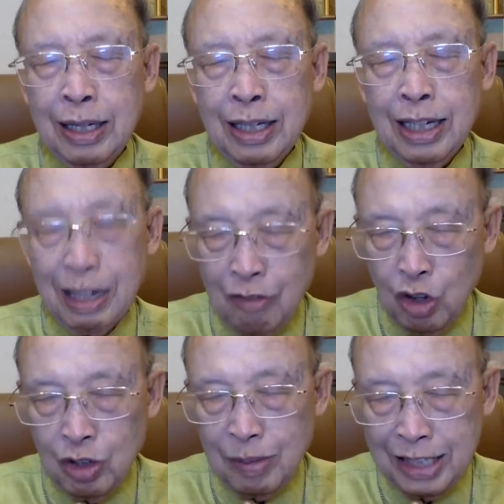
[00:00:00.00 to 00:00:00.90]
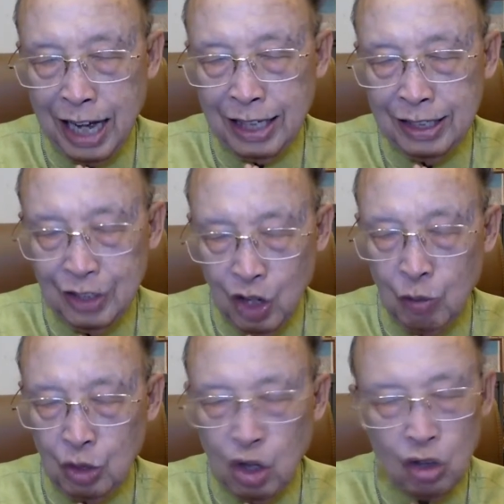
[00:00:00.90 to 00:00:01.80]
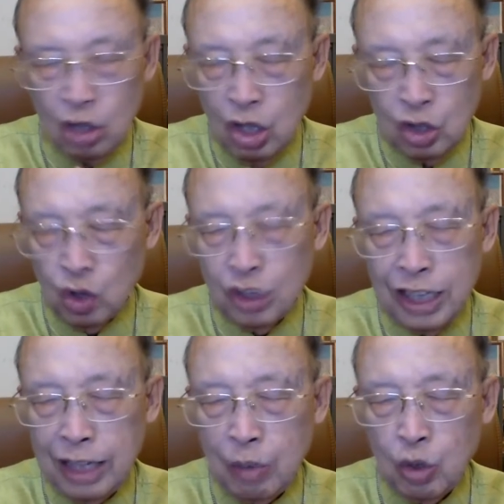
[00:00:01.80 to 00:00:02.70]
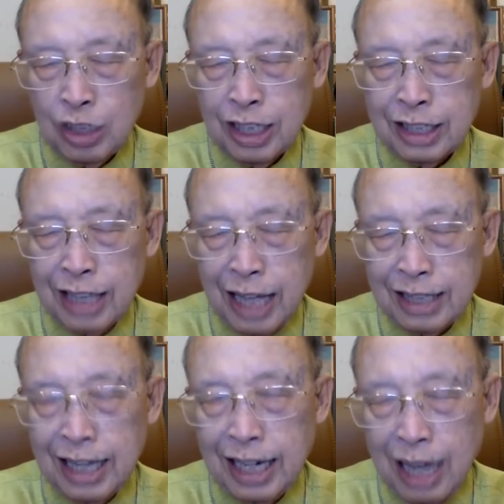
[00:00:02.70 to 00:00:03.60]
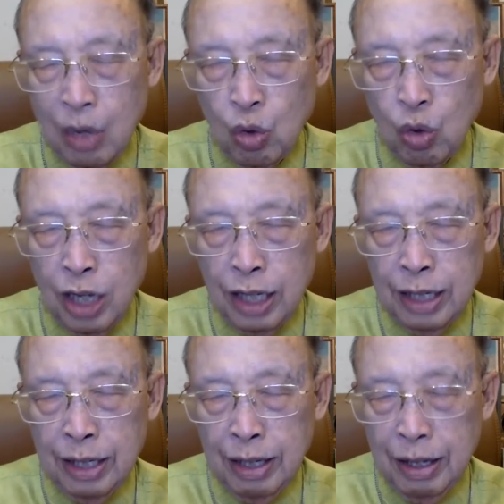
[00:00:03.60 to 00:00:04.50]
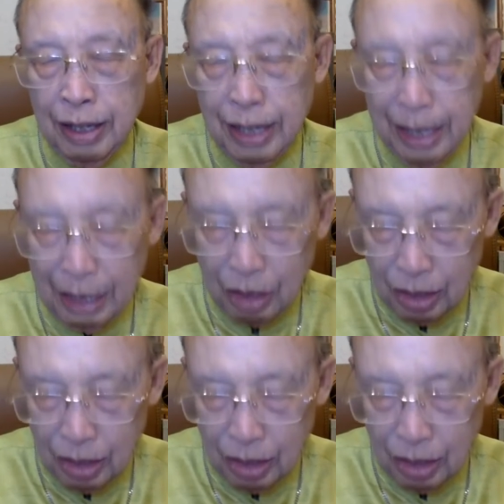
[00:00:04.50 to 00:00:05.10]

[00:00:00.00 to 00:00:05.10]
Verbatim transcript: แล้วก็บอกน้ำอาจารย์ เนาะบ่ต้องสนใจน้ำคนทั้งขางซ้ายขางขวาลลก